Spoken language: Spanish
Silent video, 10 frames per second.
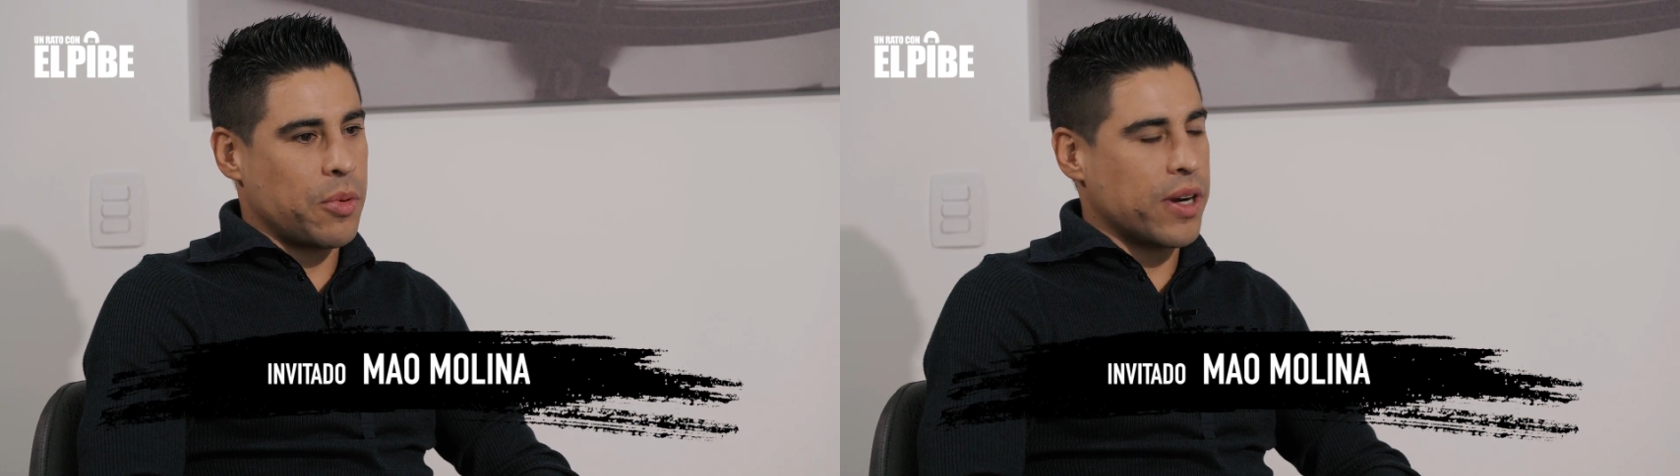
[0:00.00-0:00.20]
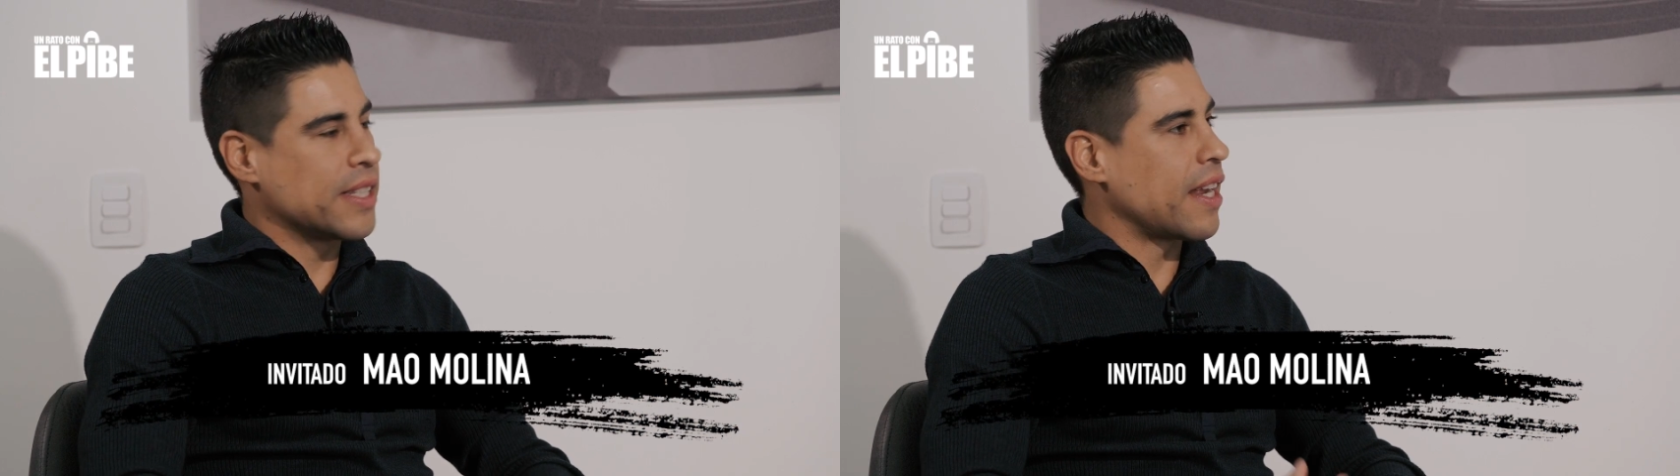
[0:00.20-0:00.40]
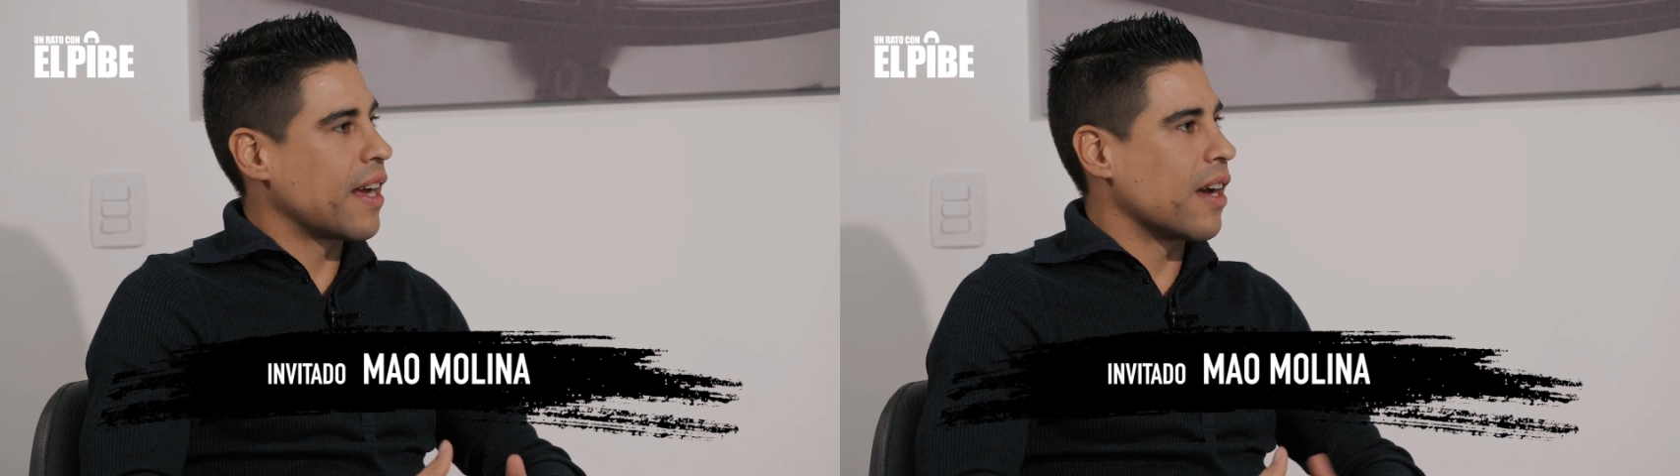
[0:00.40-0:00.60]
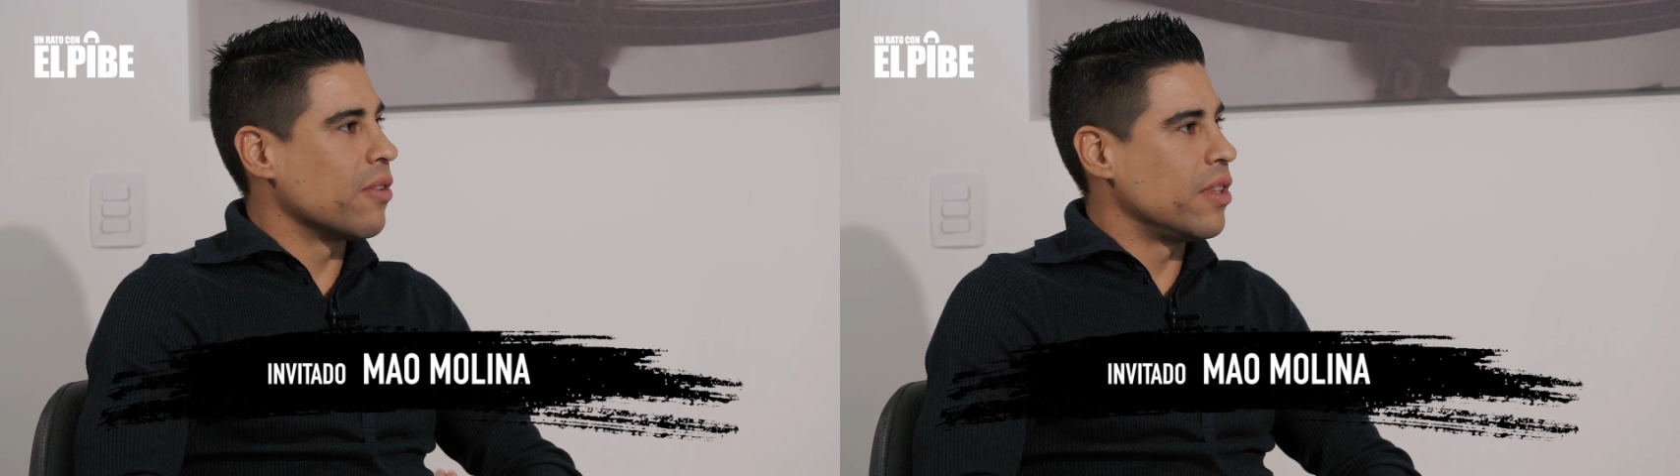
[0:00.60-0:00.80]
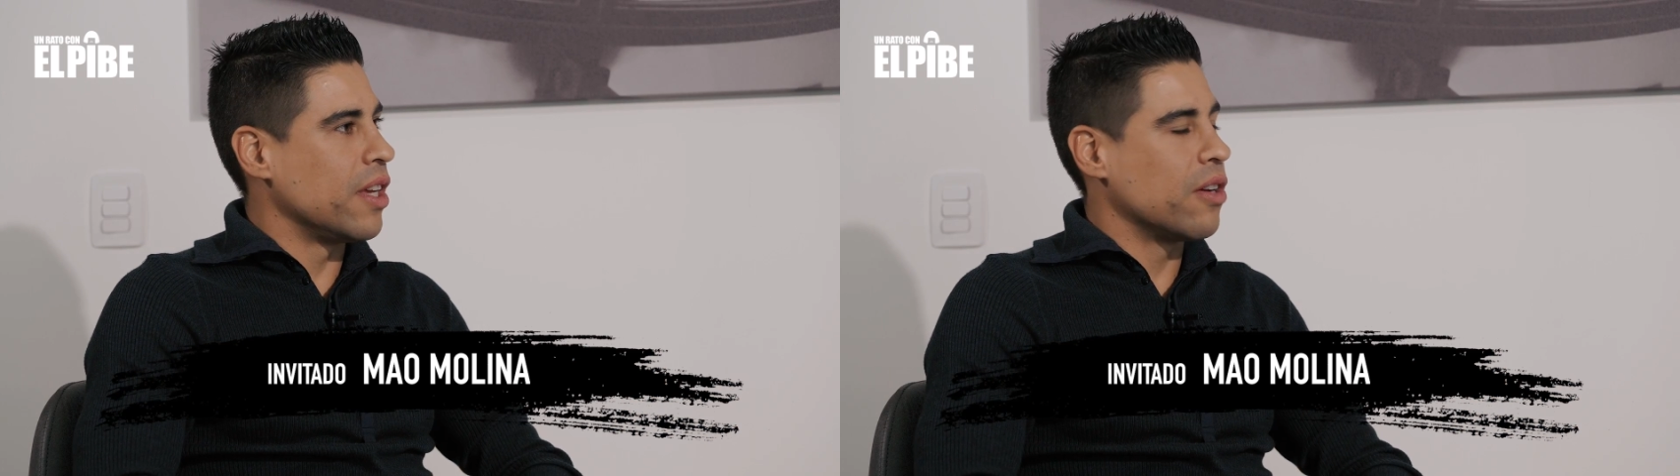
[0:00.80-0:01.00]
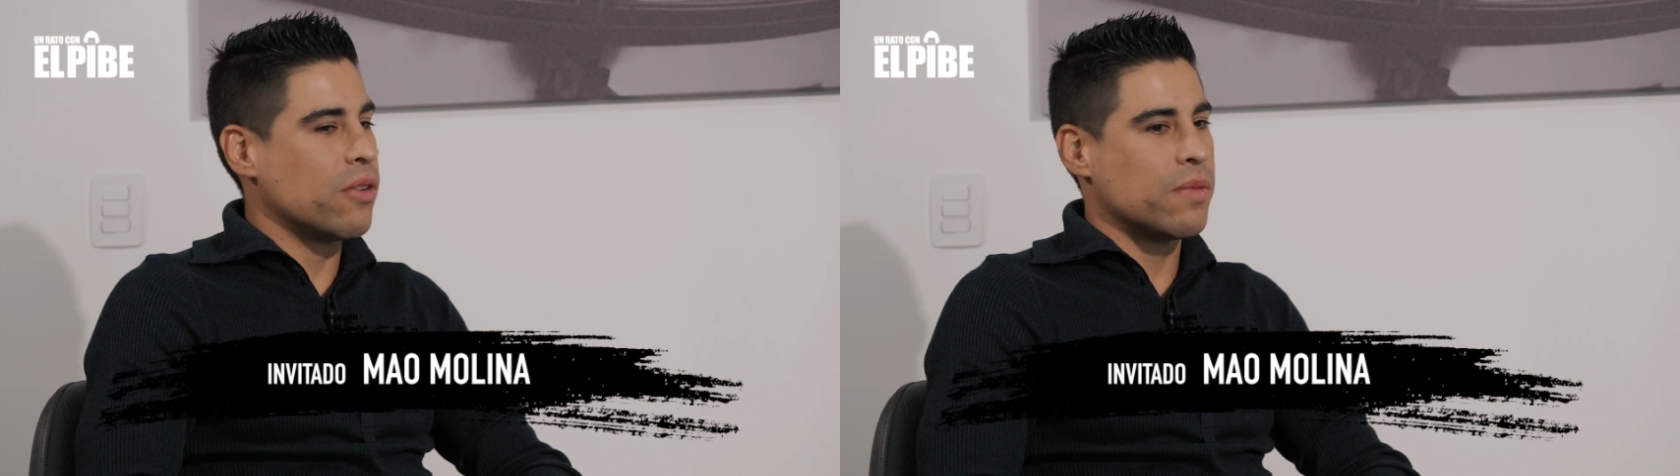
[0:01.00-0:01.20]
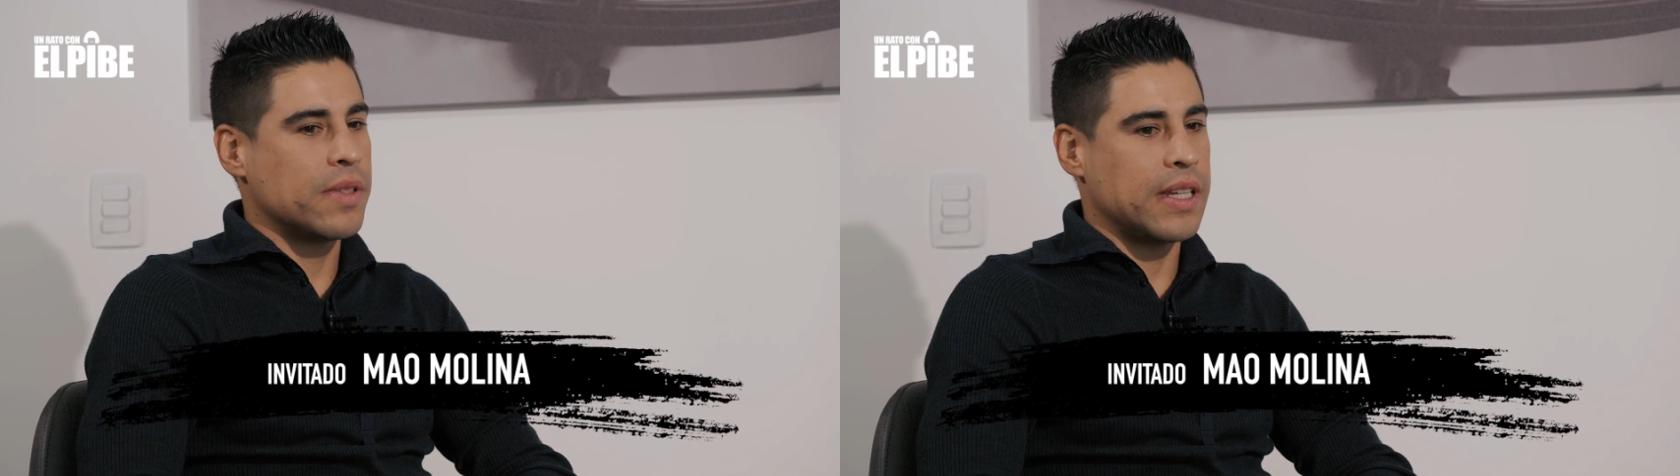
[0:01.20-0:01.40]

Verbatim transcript: poder estar acá contigo.